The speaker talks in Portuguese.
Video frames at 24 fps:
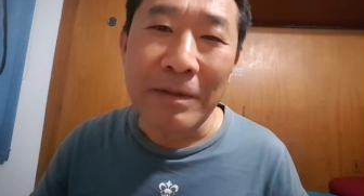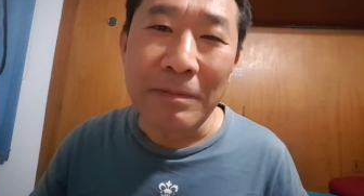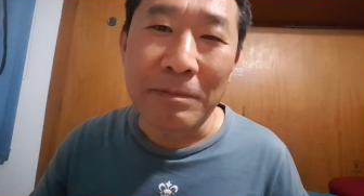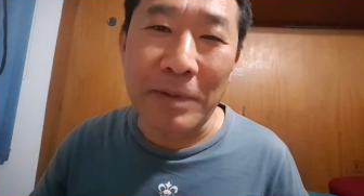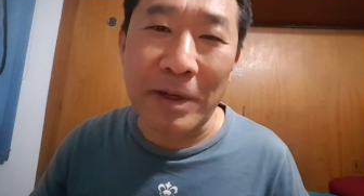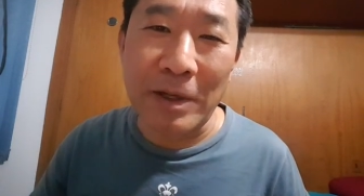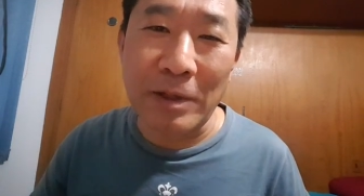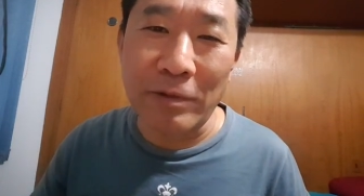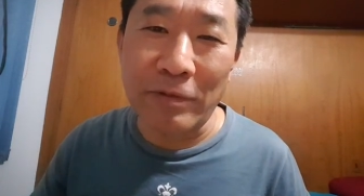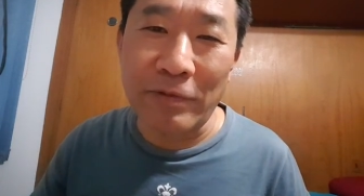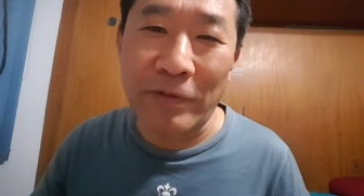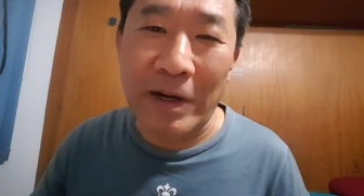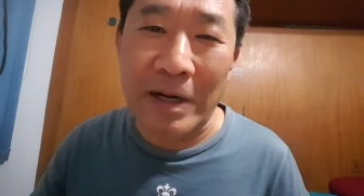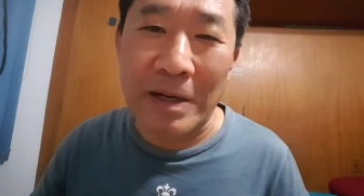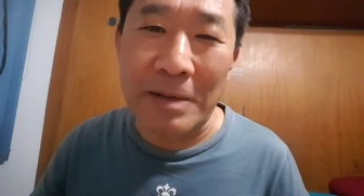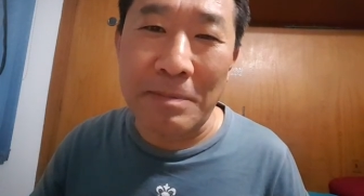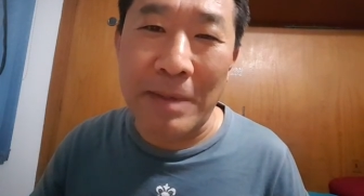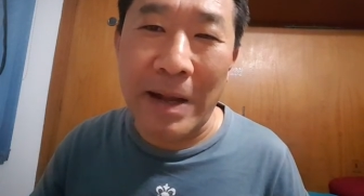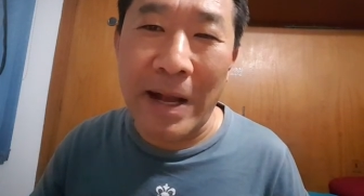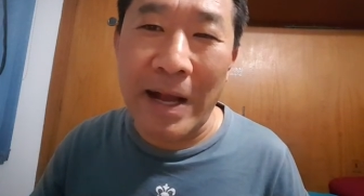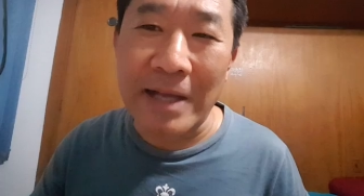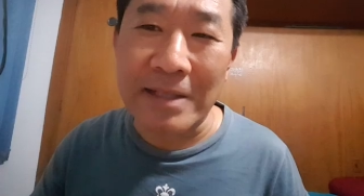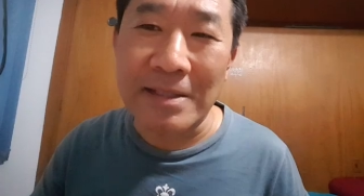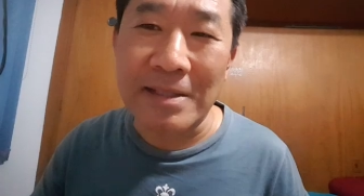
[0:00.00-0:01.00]
perdeu
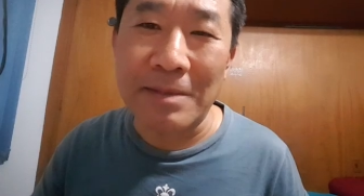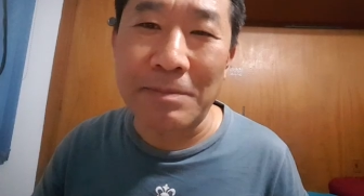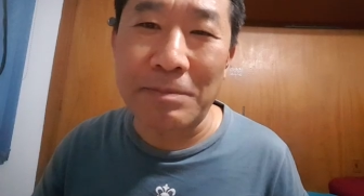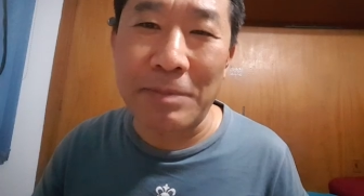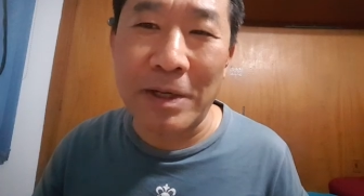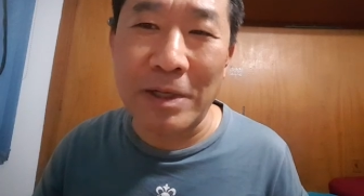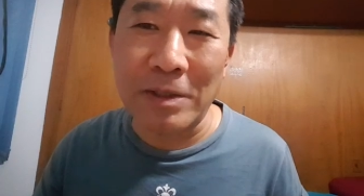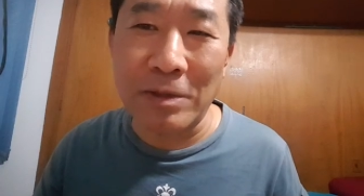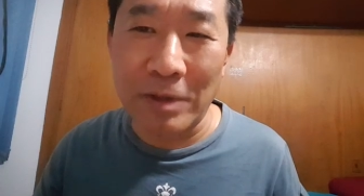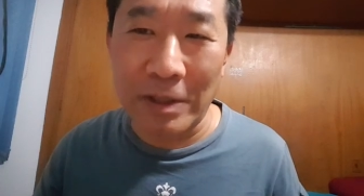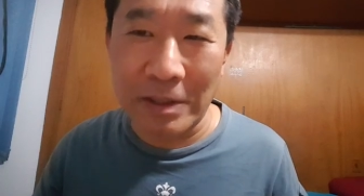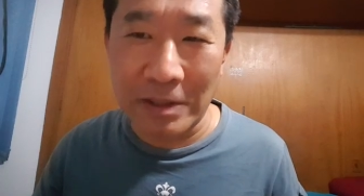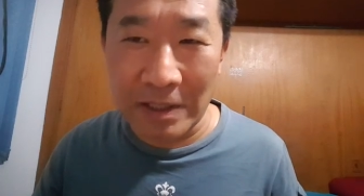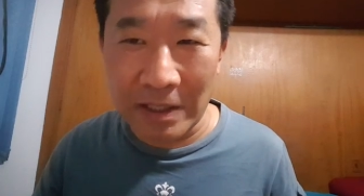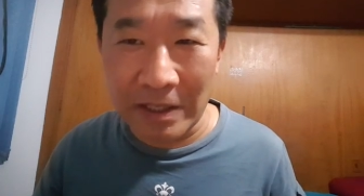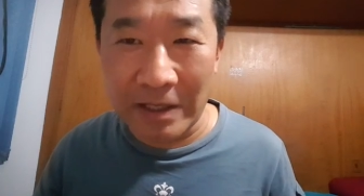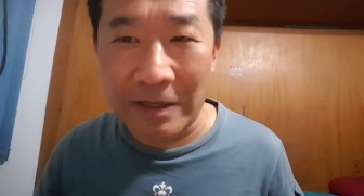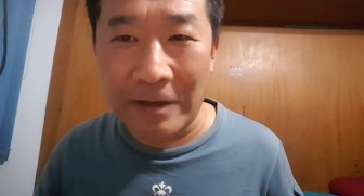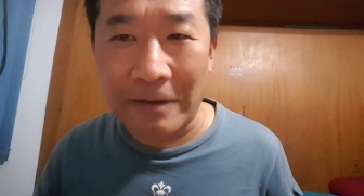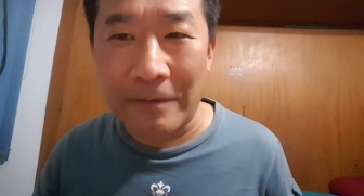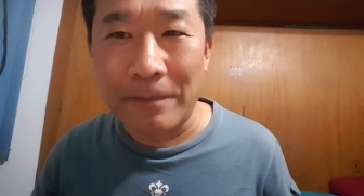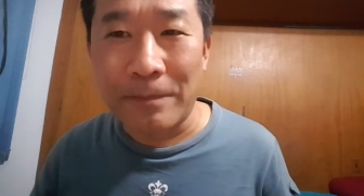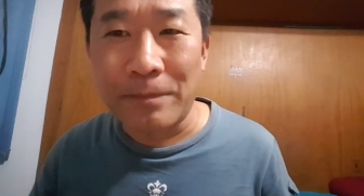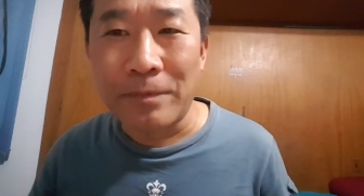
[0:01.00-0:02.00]
farmácia, perdeu
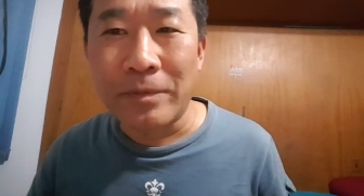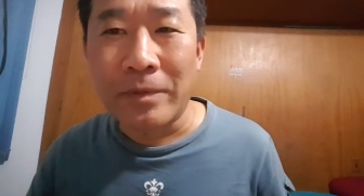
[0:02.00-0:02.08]
até